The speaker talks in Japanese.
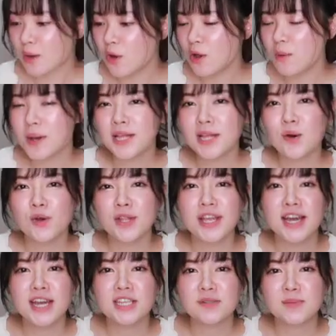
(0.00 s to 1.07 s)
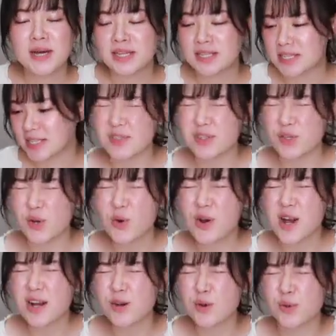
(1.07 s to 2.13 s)
恋バナをお願いします。小
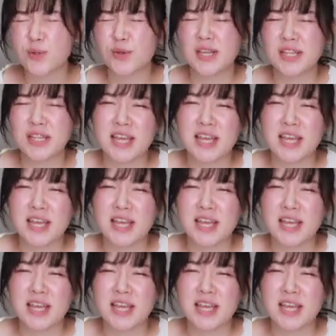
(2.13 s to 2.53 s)
学校の時